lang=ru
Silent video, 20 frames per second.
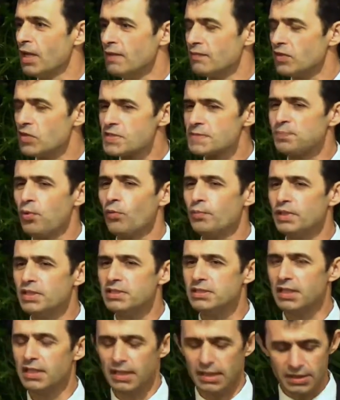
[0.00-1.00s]
Но
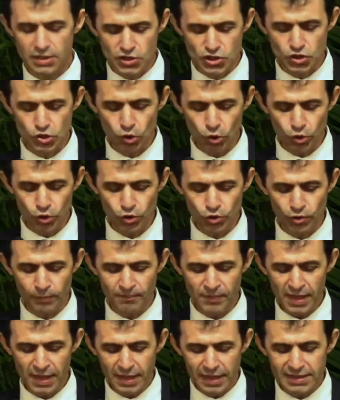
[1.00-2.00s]
вспомните историю,
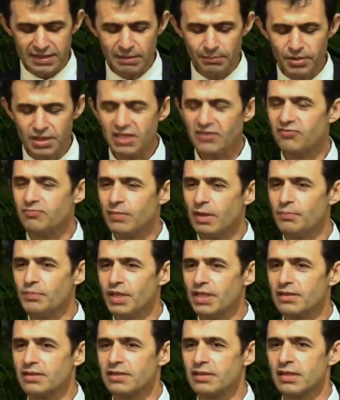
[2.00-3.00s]
это было в
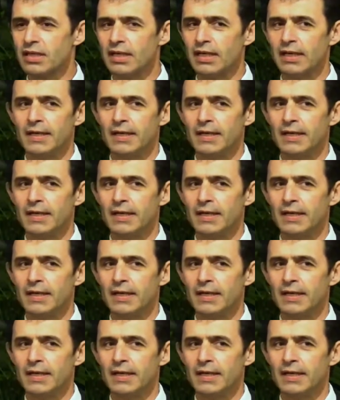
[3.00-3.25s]
момент,